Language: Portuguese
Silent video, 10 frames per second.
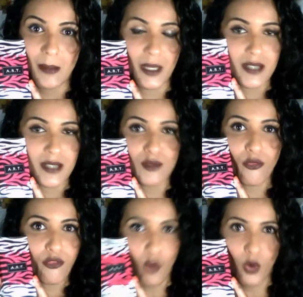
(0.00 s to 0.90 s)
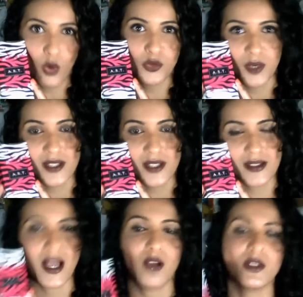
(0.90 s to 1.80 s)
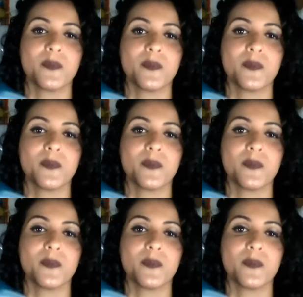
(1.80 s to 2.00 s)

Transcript: Parece um forno, uma sauna.